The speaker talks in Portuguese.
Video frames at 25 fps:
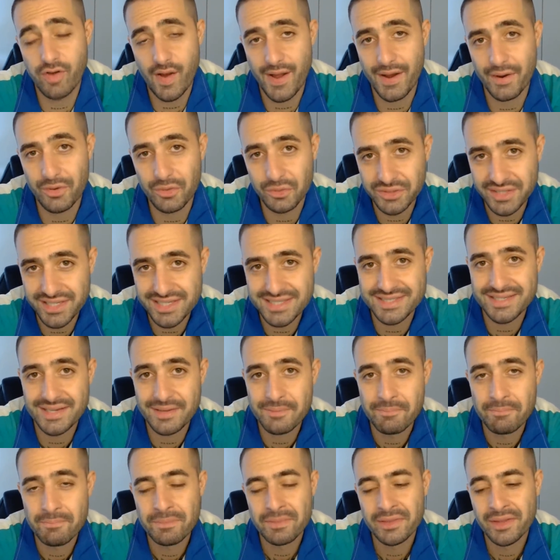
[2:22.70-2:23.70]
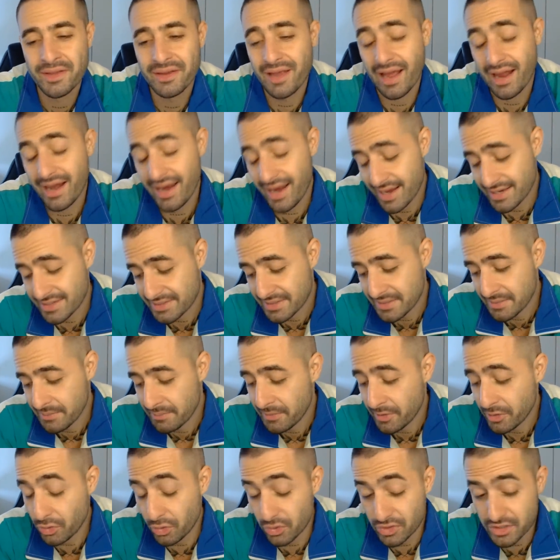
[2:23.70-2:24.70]
vai acontecer. Aliás,
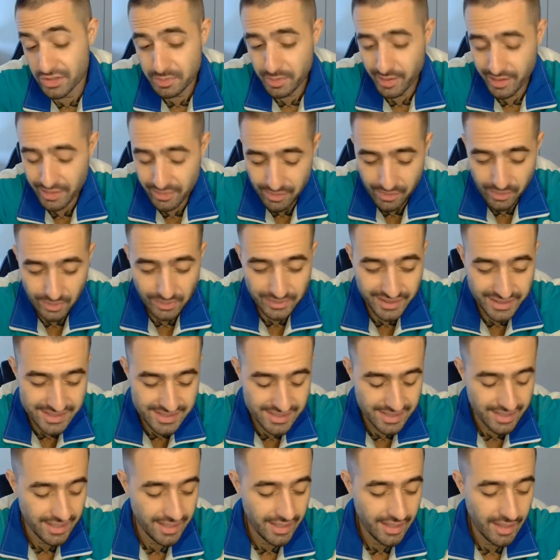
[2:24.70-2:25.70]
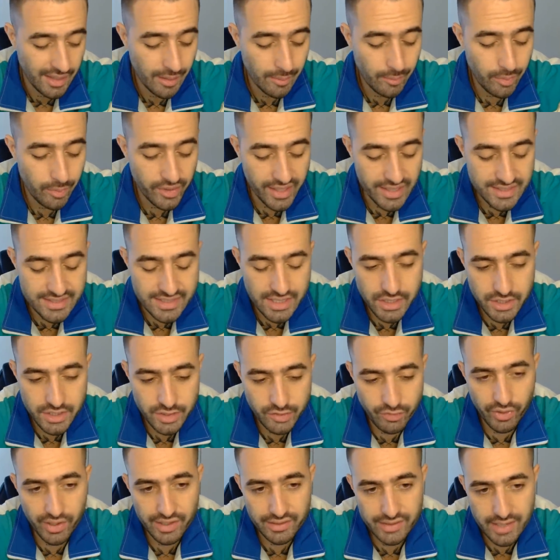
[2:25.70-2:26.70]
torço para que não aconteça. Porque se a
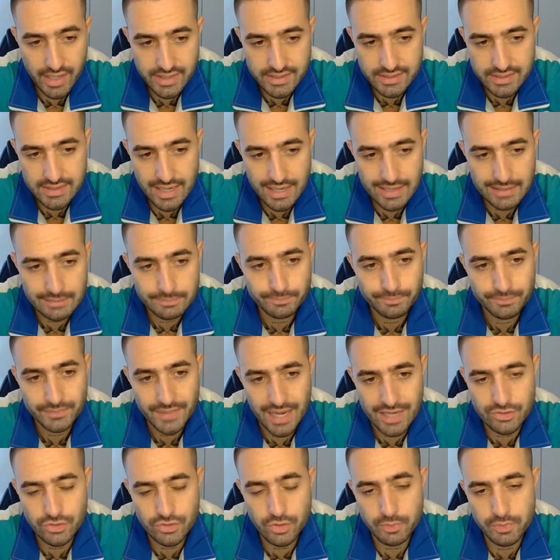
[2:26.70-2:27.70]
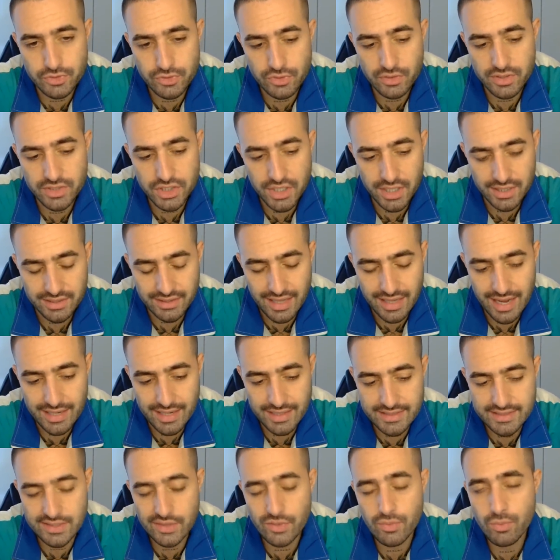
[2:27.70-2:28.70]
gente for analisar as opções de
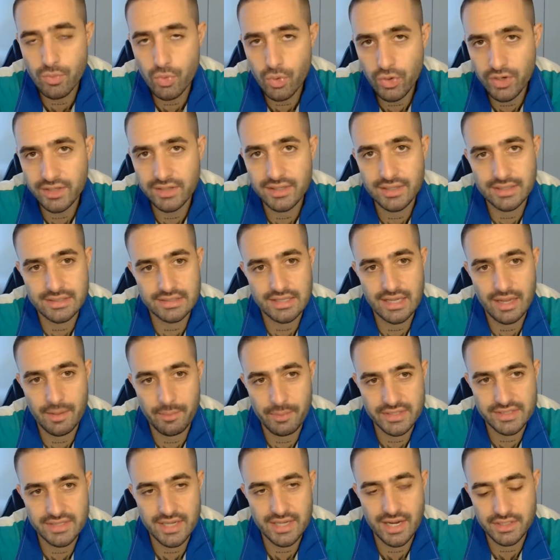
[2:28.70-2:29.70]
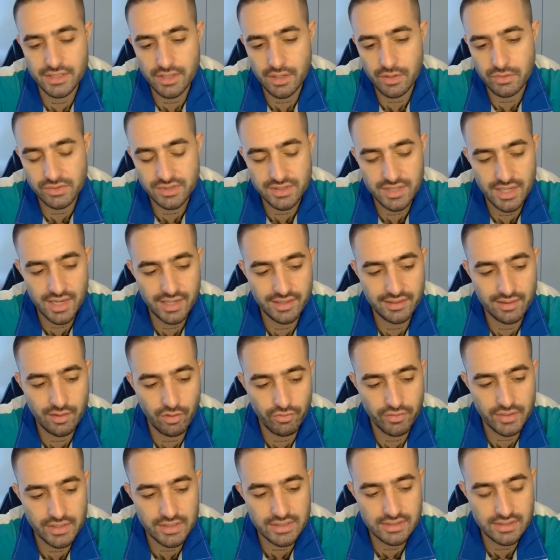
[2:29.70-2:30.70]
ataque, são muitas, né? Apesar de não serem
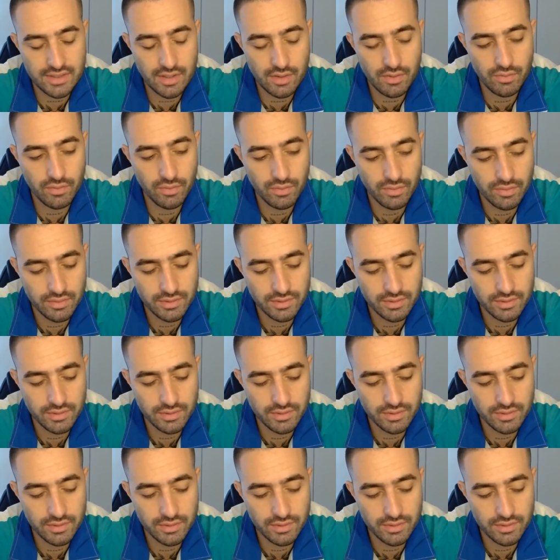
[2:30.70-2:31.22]
talvez tão,